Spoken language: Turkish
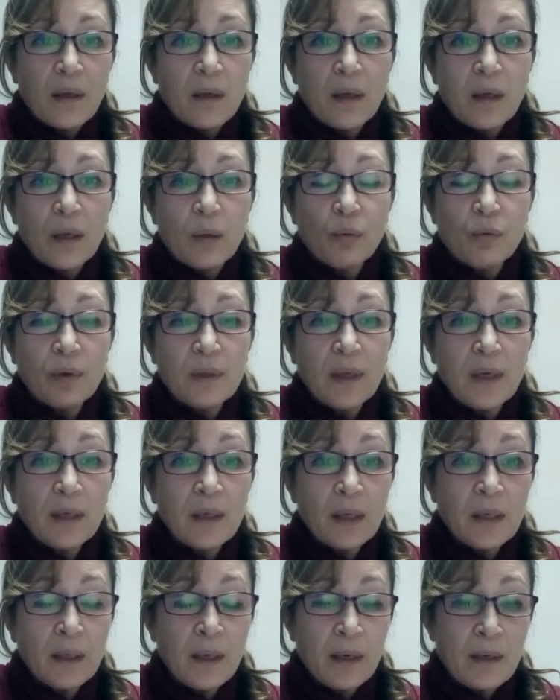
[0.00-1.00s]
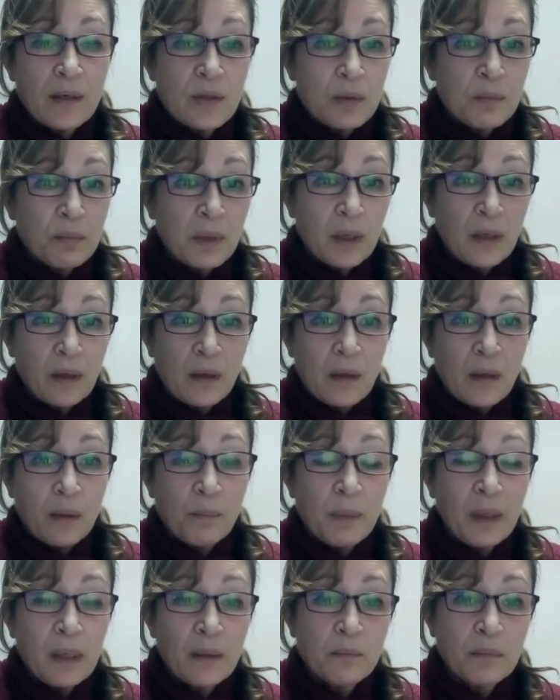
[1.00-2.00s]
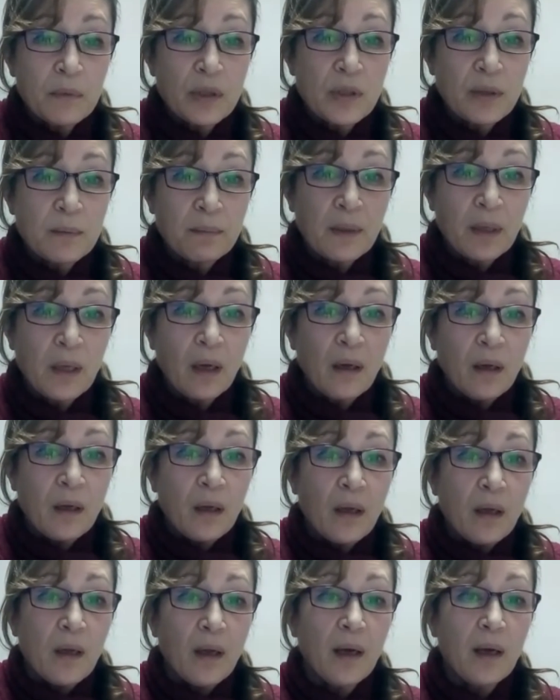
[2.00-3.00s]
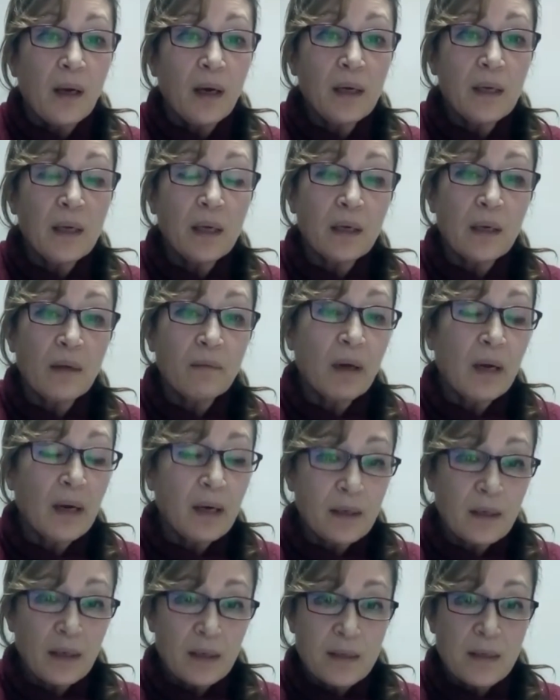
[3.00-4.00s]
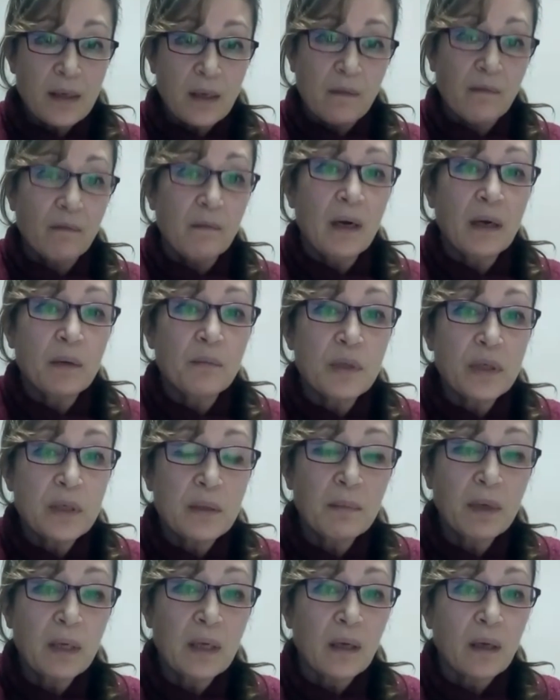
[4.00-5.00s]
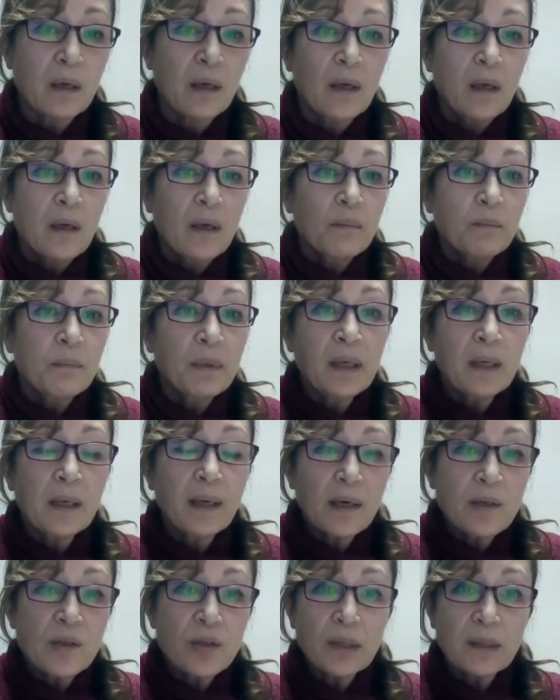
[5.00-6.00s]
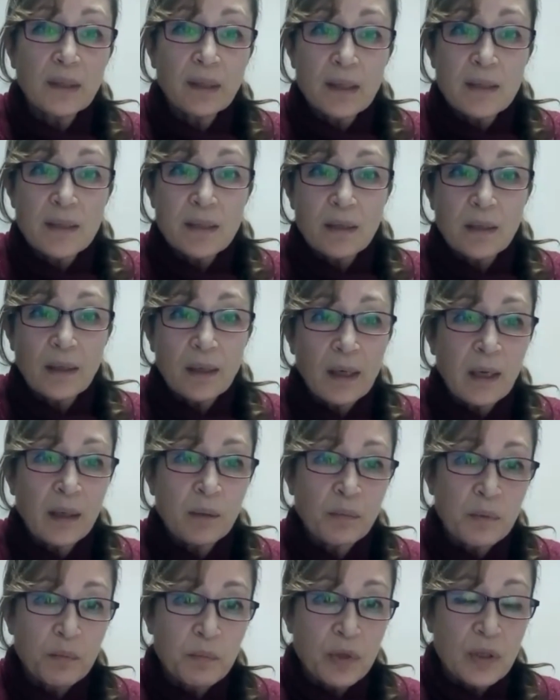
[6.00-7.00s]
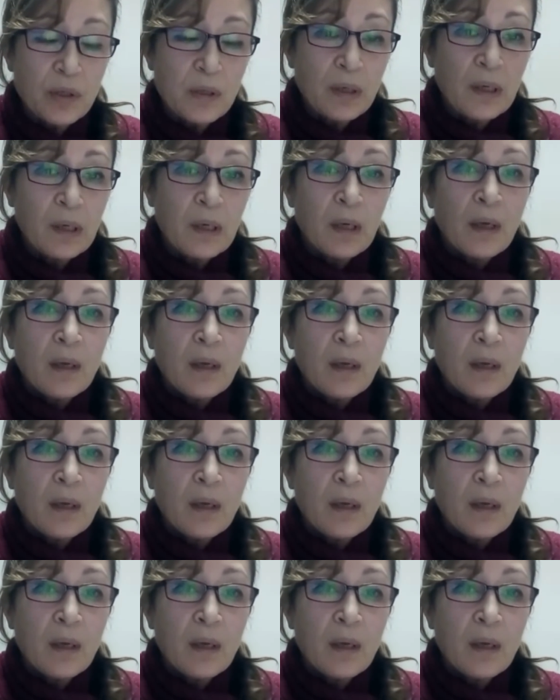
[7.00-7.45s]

e, o kadar enerjimi benim dışında her yere ve herkese vermişim ki bana gerçekten sıra gelmemiş.